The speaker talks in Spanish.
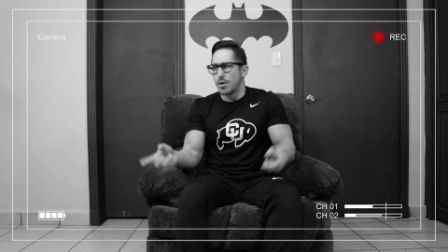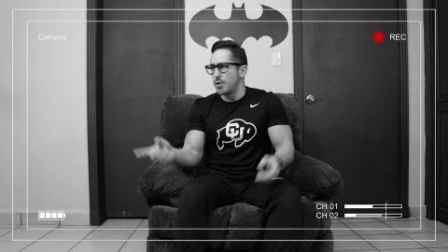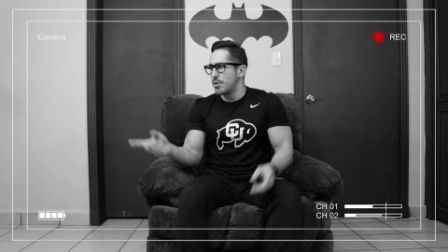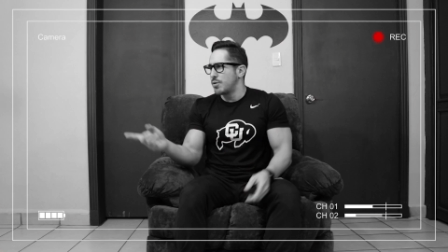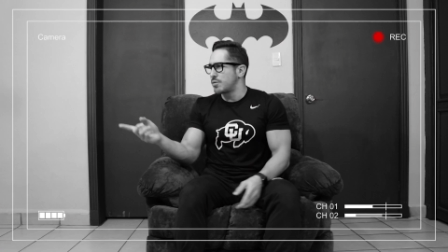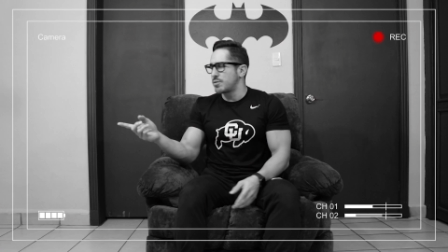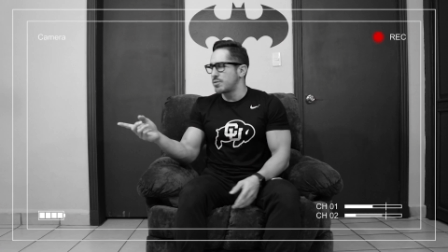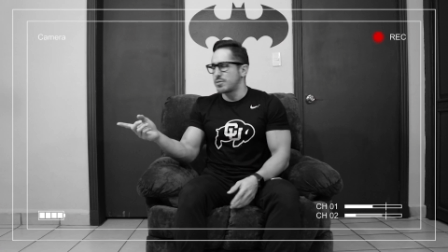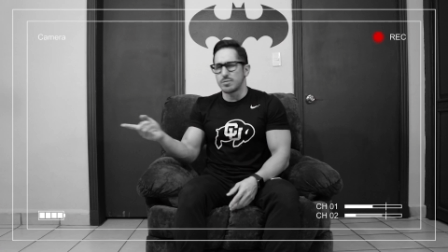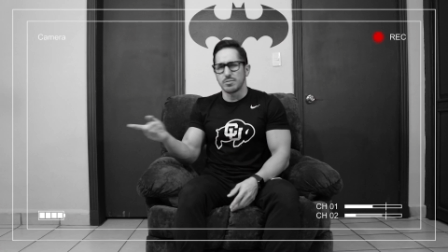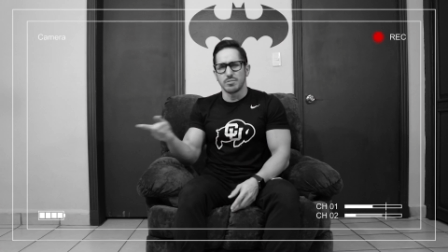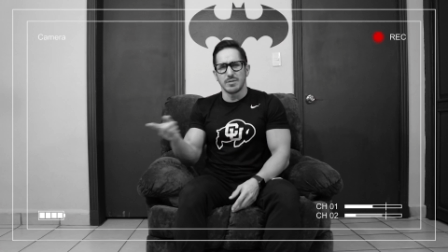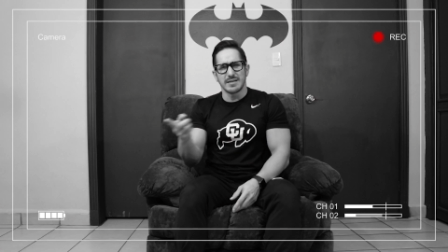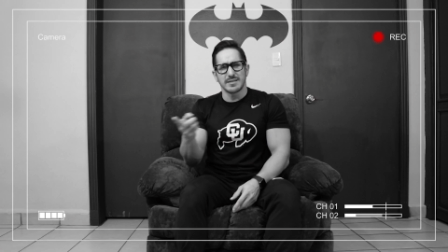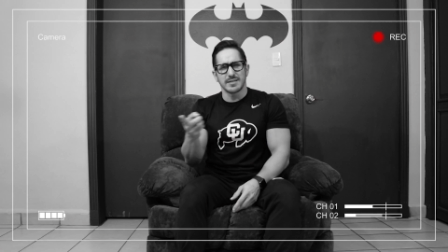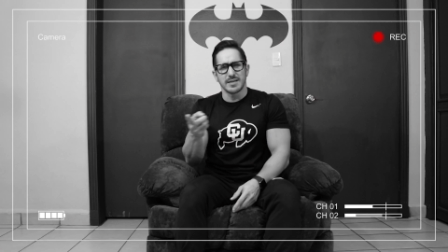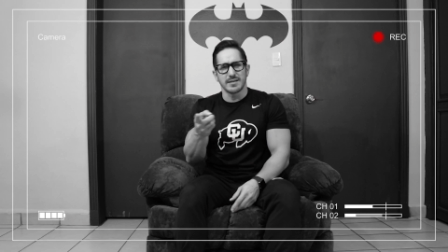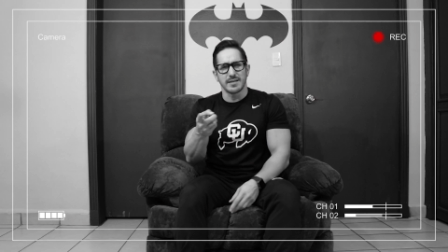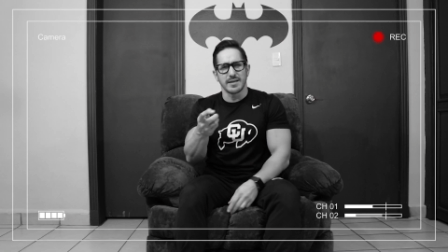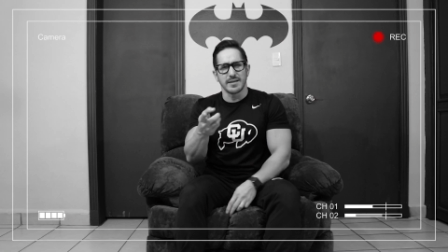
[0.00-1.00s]
o
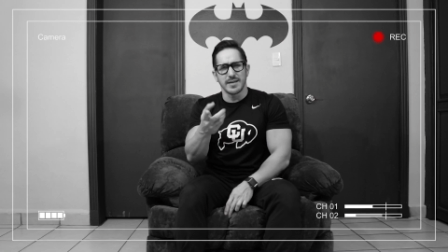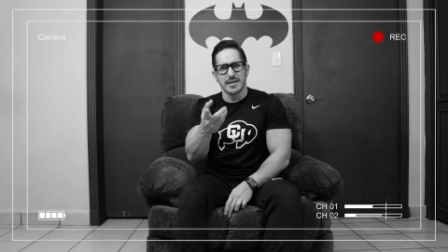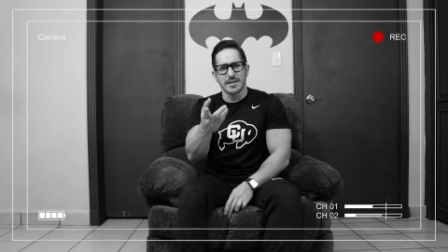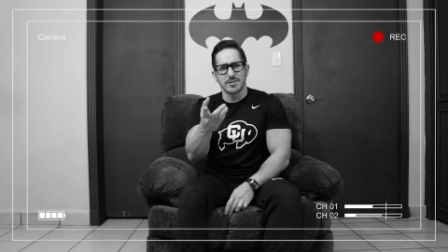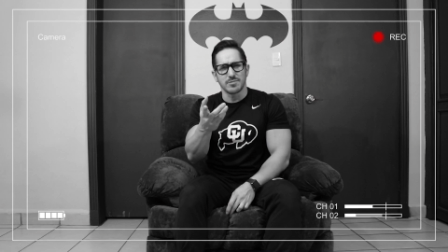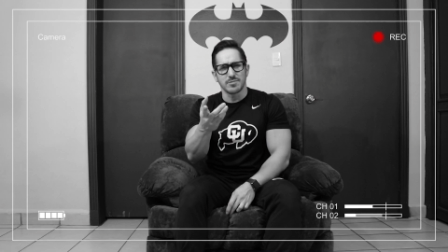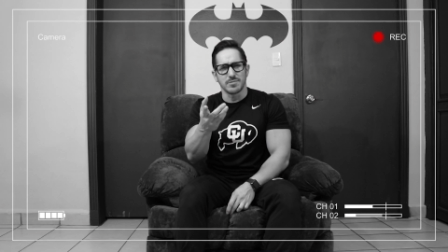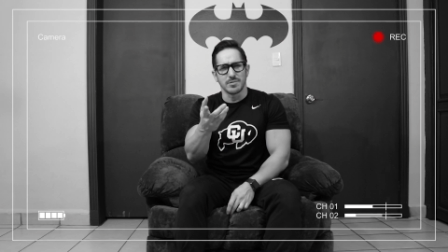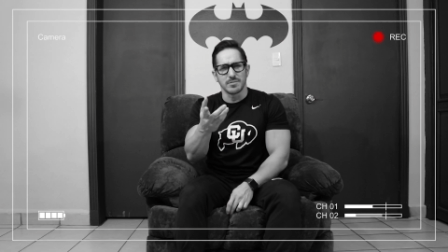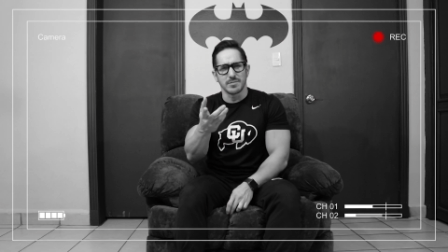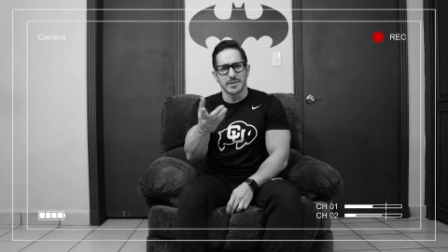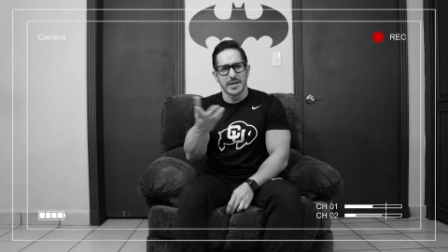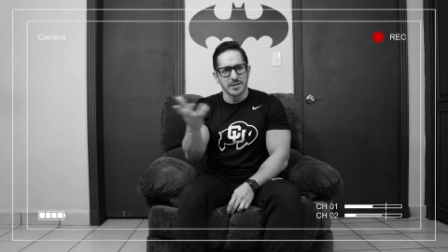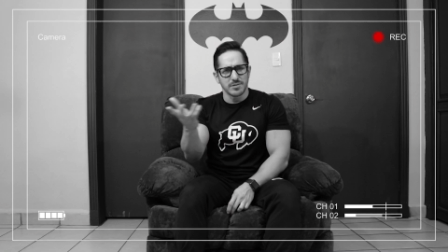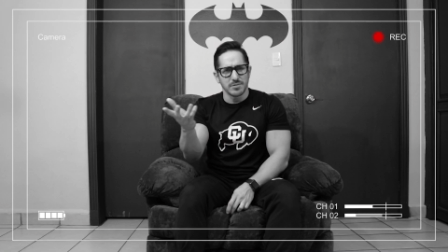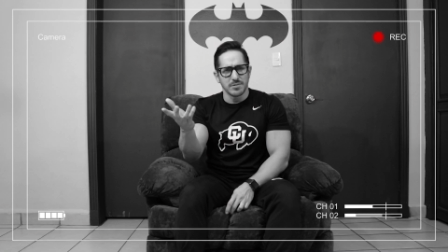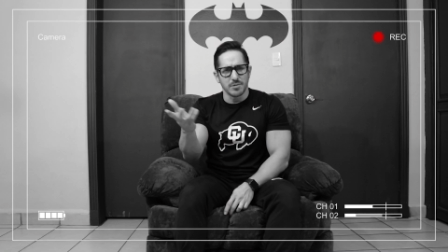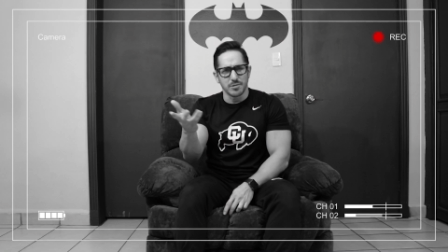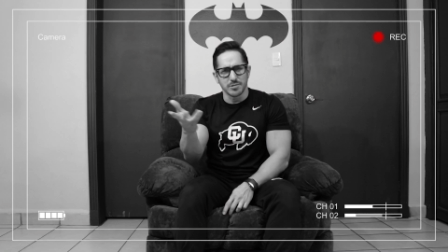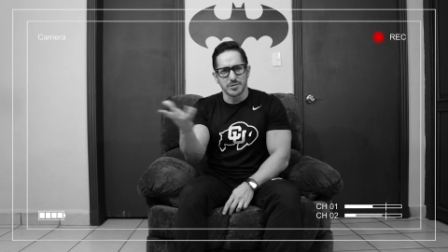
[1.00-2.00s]
unas quesadillas con
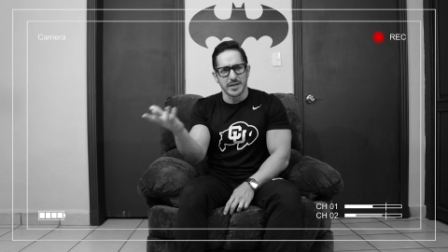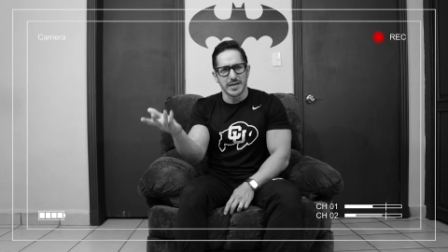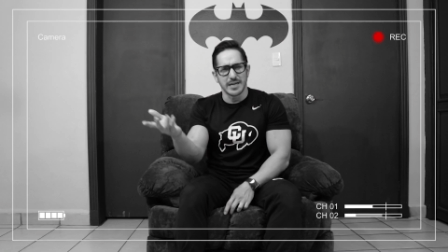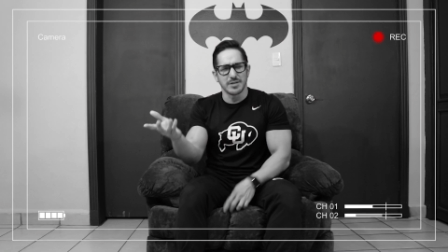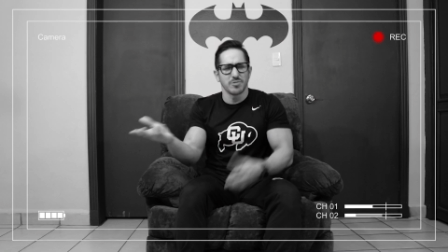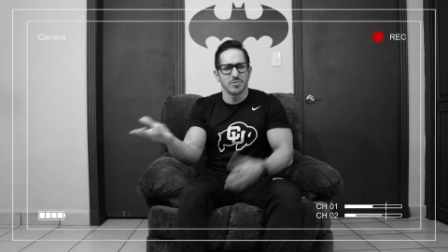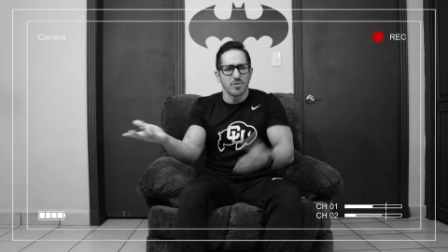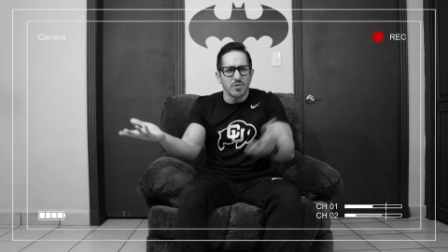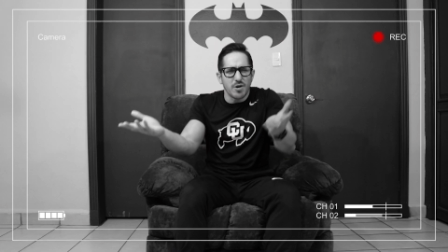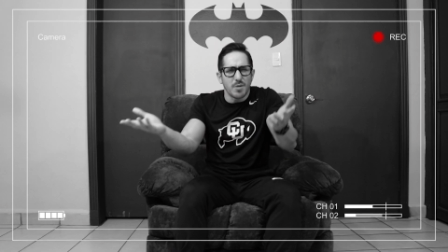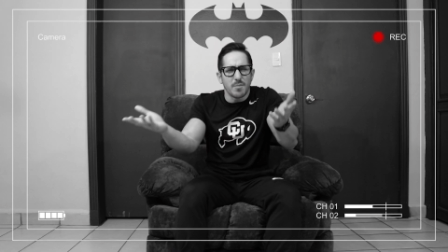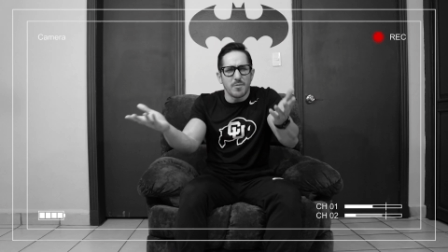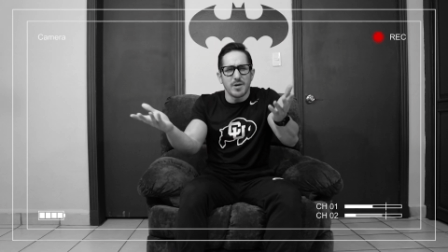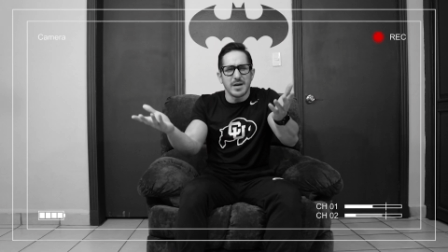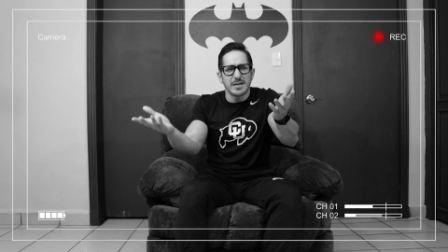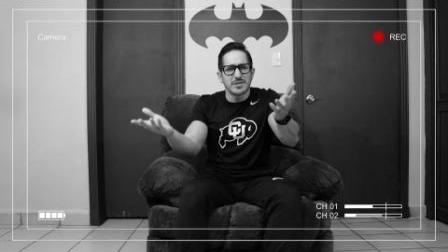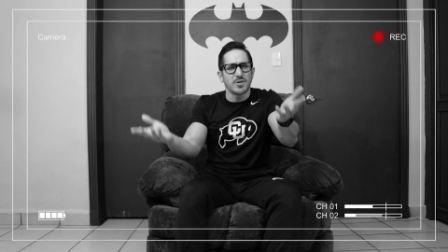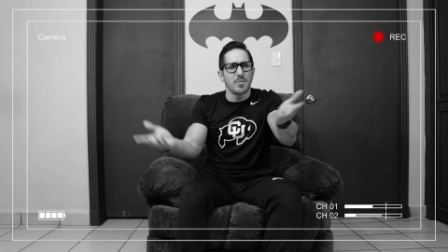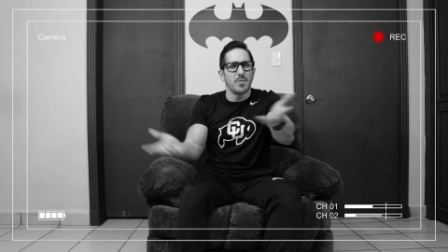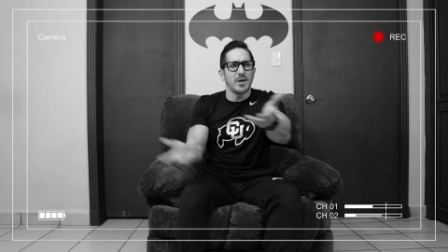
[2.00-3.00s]
queso o sin queso o cómo
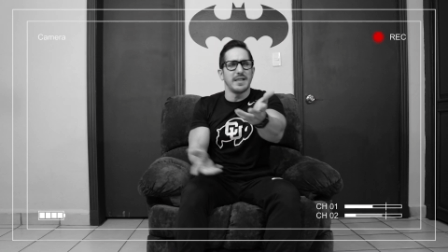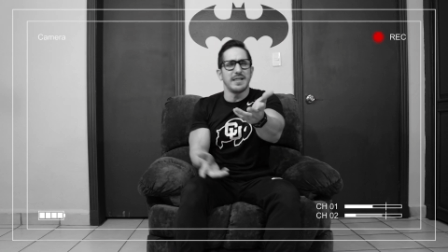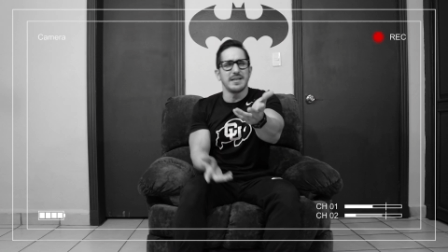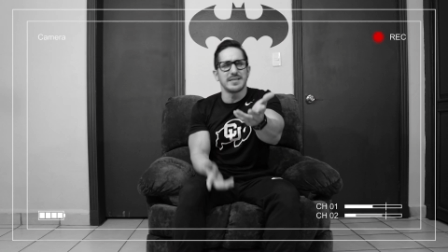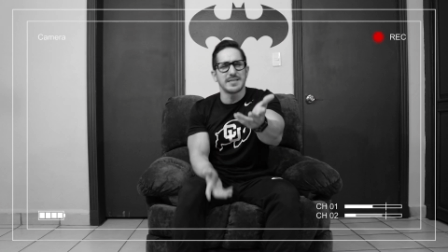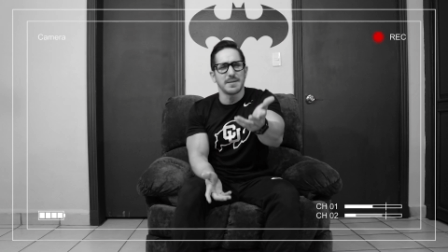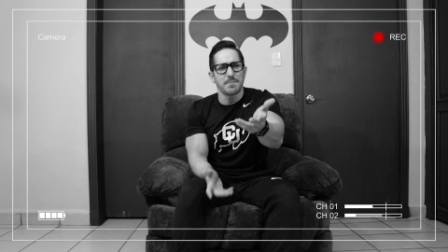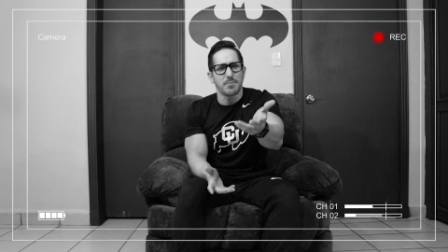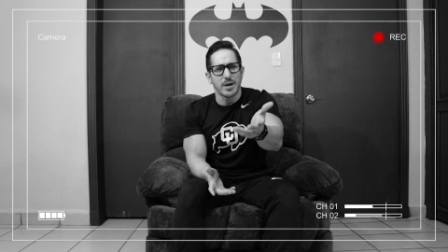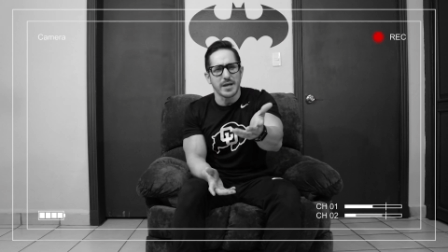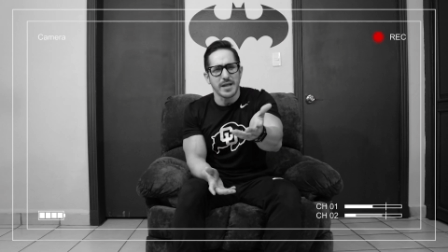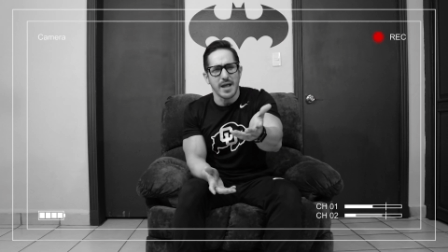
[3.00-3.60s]
es, como le dicen por